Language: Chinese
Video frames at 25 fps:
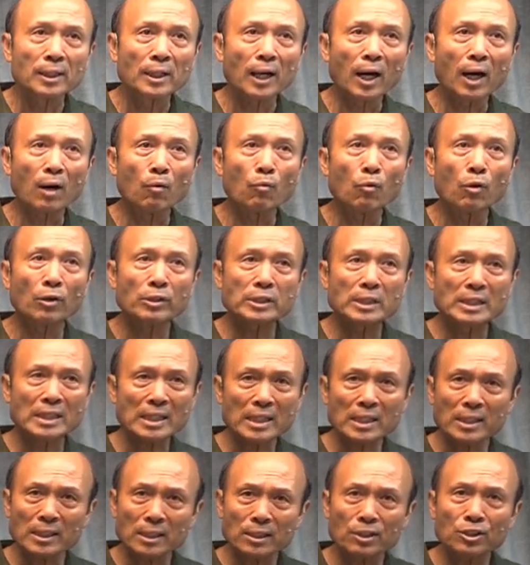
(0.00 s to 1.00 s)
啊，我
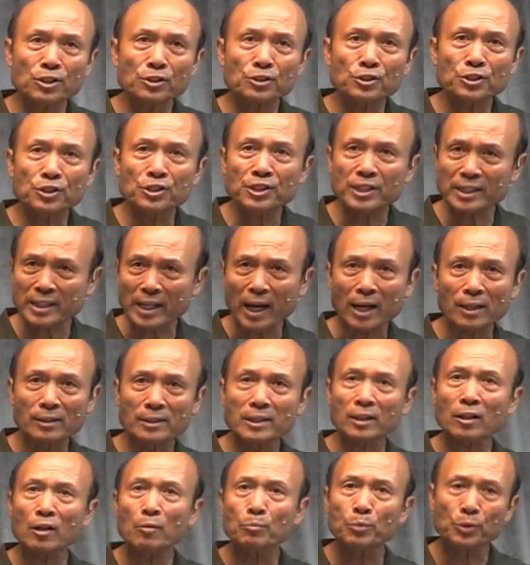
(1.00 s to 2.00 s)
自己就是想，
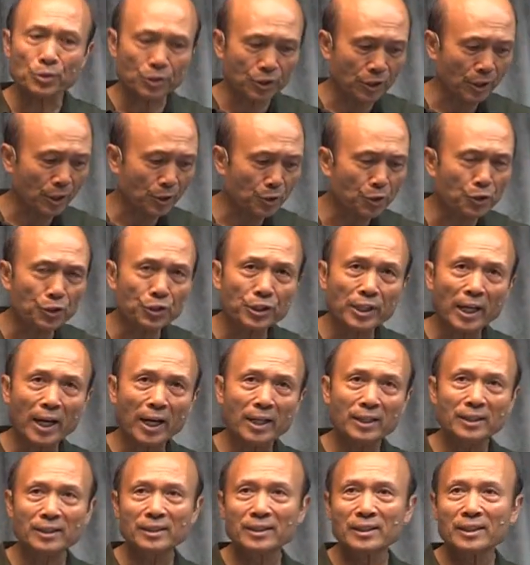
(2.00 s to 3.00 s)
这个不是预
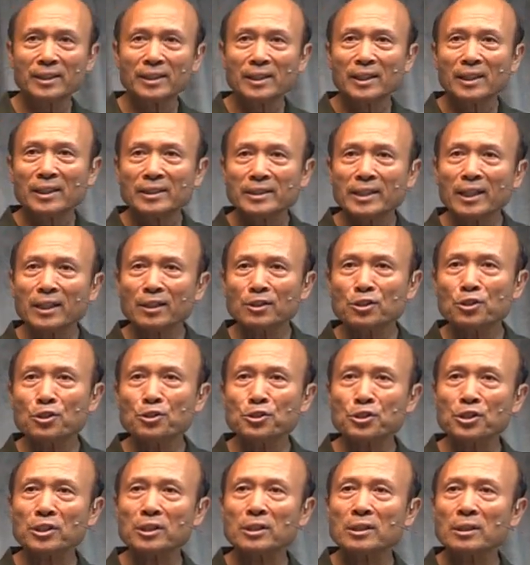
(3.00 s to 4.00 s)
言，这个
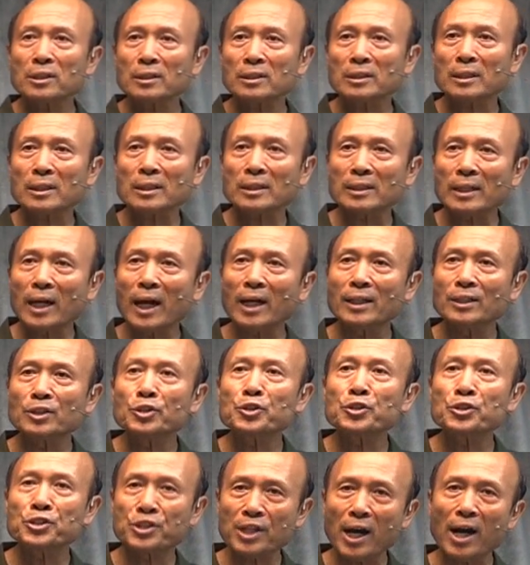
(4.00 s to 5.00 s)
就是看
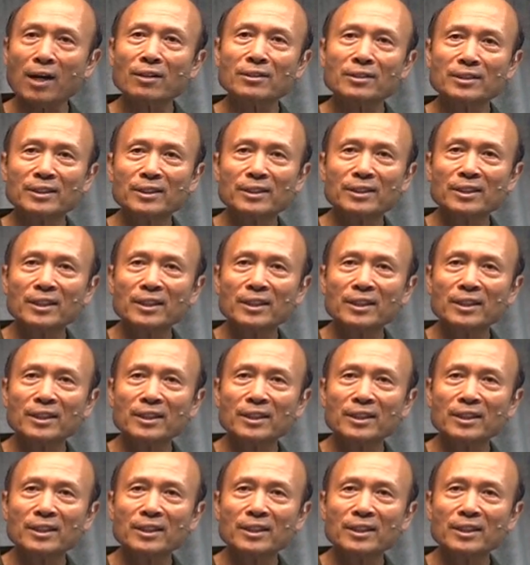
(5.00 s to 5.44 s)
预兆，